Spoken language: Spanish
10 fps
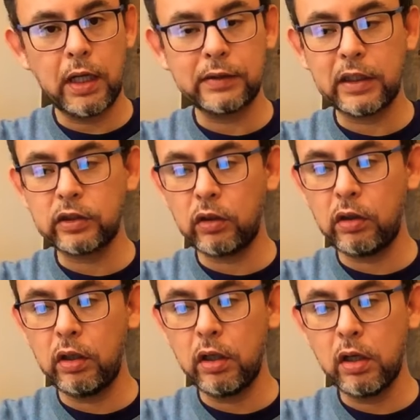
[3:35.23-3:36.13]
Este es
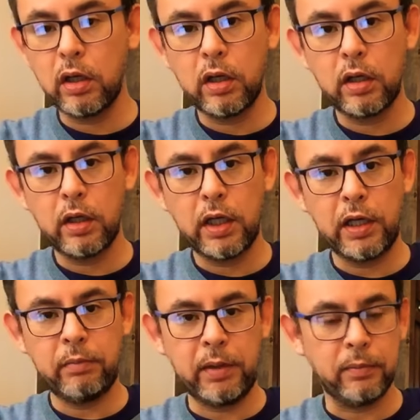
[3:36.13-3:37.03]
sol
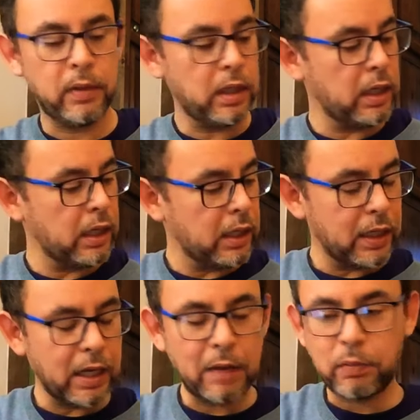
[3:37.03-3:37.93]
y mi.
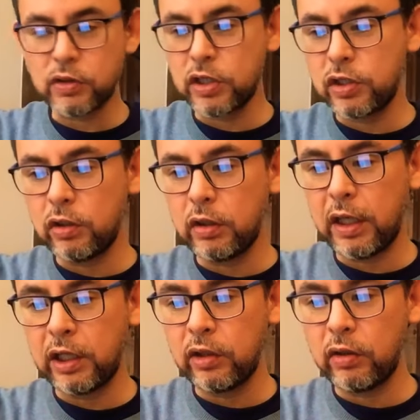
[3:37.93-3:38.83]
La posición
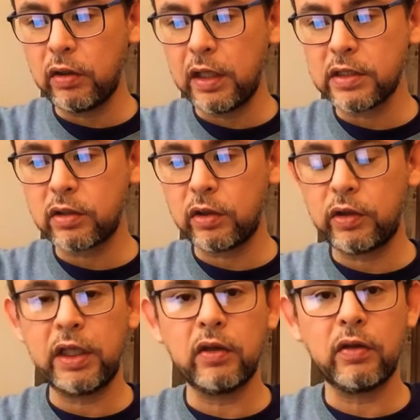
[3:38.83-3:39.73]
que yo he
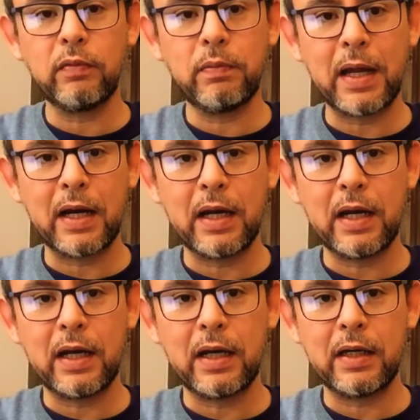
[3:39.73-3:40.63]
escogido
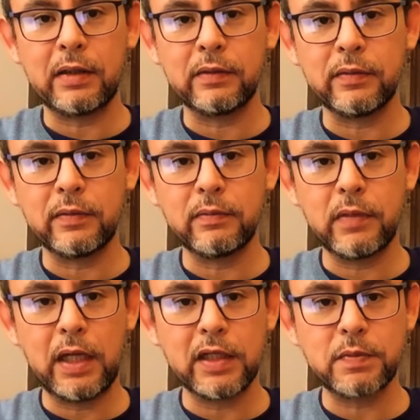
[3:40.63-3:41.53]
para
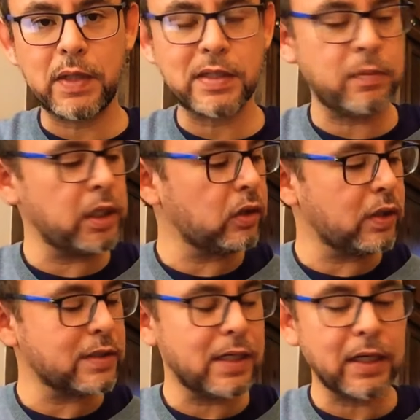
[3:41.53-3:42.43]
el
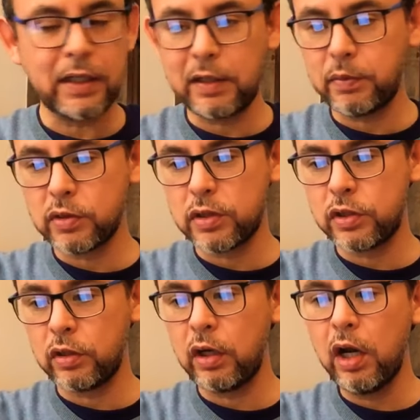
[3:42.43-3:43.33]
desplazamiento es en la quinta
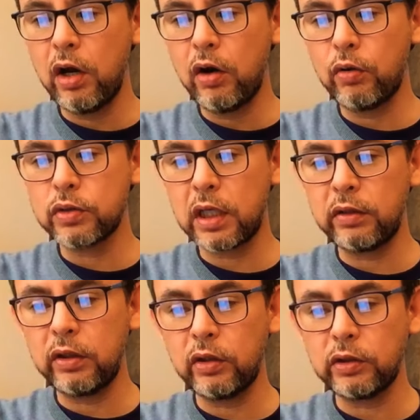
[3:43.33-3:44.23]
posición
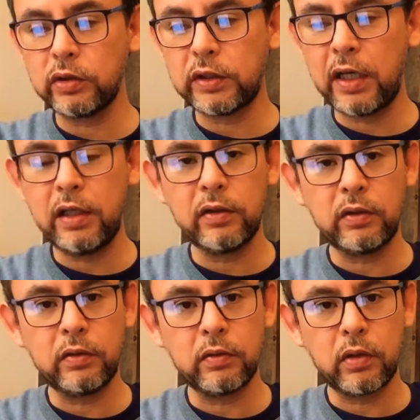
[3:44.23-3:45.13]
usando el do
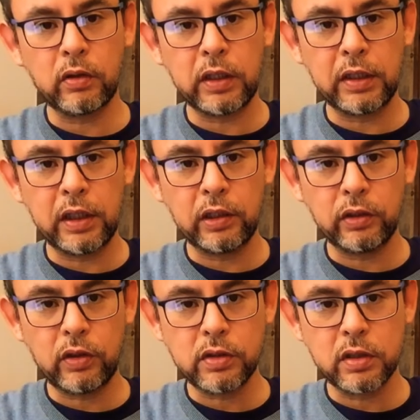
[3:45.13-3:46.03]
sostenido con el dedo
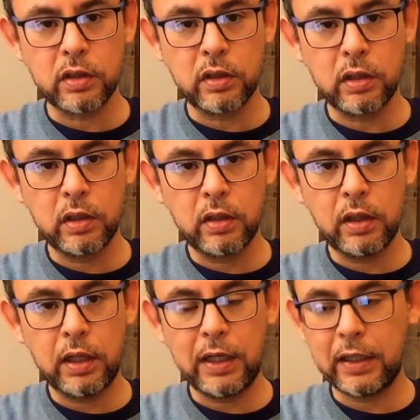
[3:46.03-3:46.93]
2
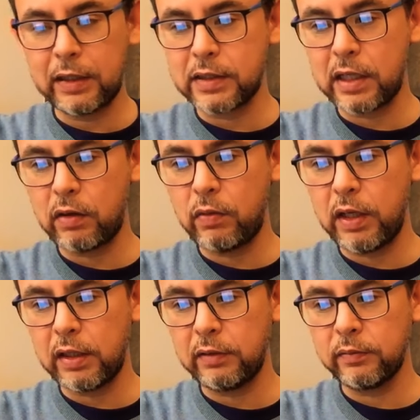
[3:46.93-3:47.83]
en la tercera
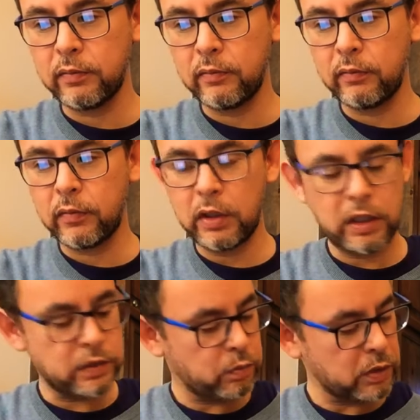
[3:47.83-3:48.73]
cuerda,
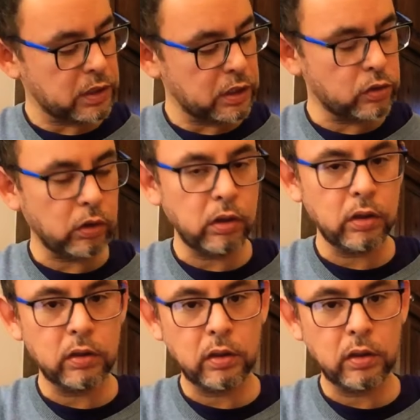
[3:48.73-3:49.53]
después el sol